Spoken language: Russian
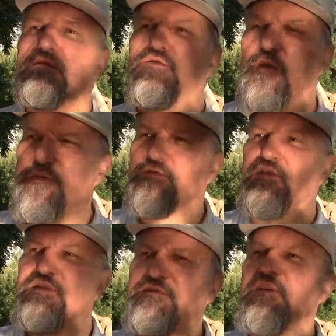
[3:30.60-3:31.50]
собственно,
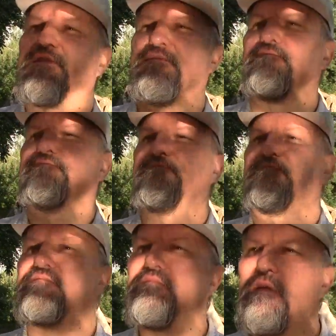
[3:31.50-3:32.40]
светом,
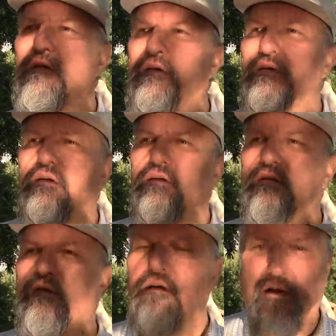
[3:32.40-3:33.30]

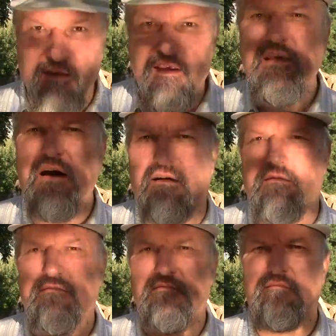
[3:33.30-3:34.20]
как и я,
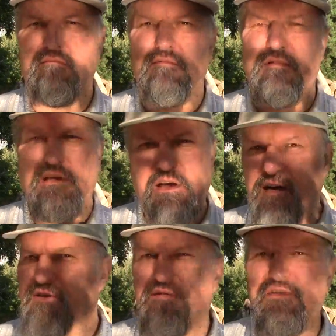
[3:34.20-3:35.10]
и
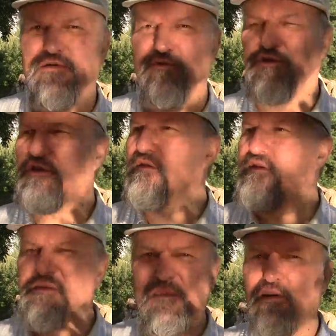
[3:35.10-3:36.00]
каждый верующий,
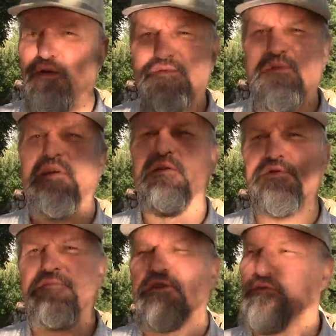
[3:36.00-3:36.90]
из миллионов и
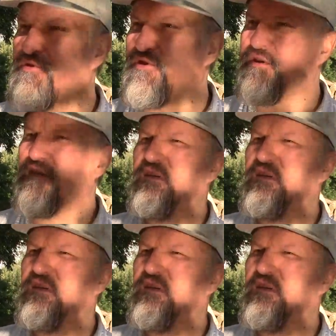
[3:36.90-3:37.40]
миллионов верующих.